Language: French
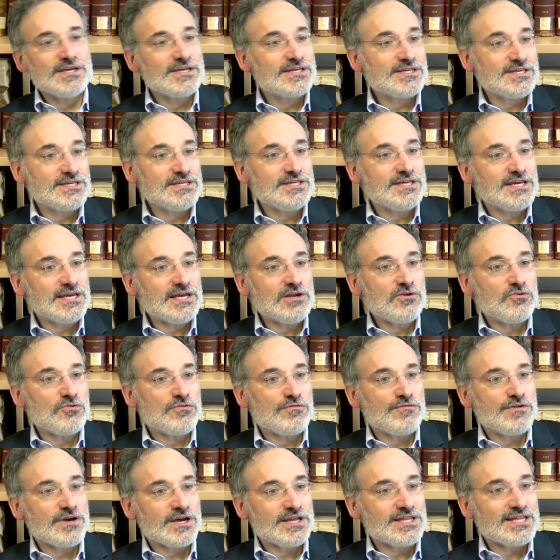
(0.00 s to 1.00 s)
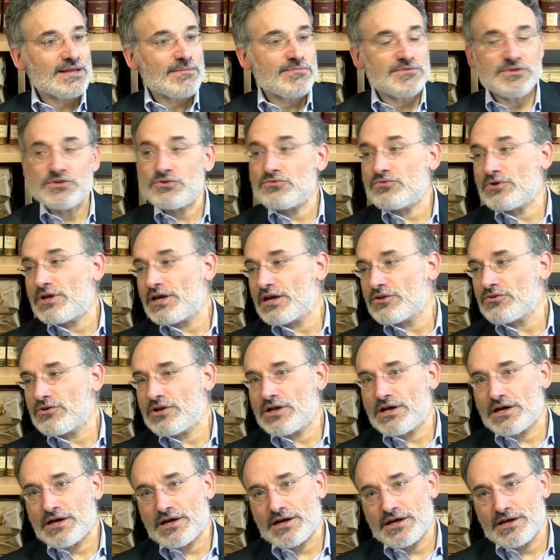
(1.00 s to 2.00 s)
qui est le véritable titulaire de
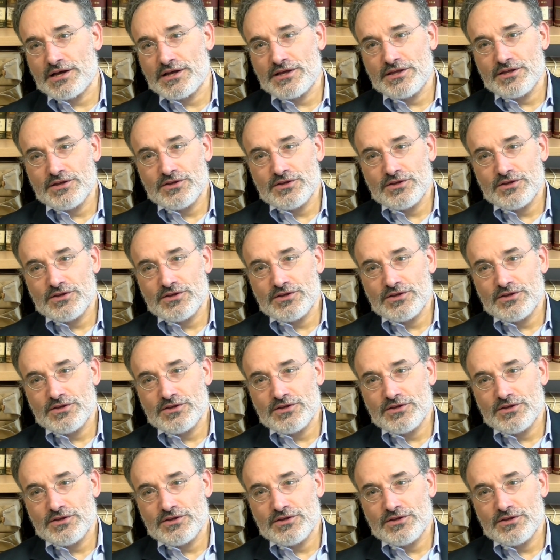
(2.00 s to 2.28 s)
la,